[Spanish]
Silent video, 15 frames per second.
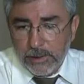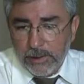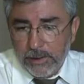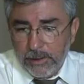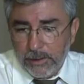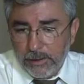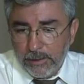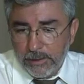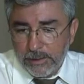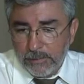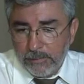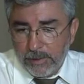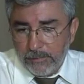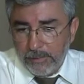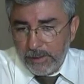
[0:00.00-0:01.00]
eh,
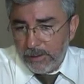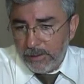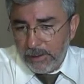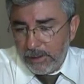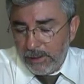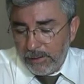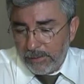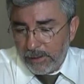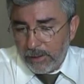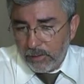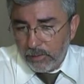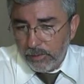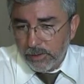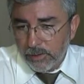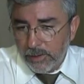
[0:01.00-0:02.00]
se va a ver en el
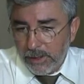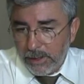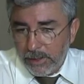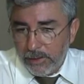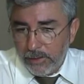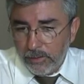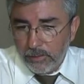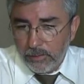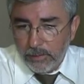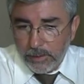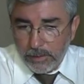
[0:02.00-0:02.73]
transcurso del año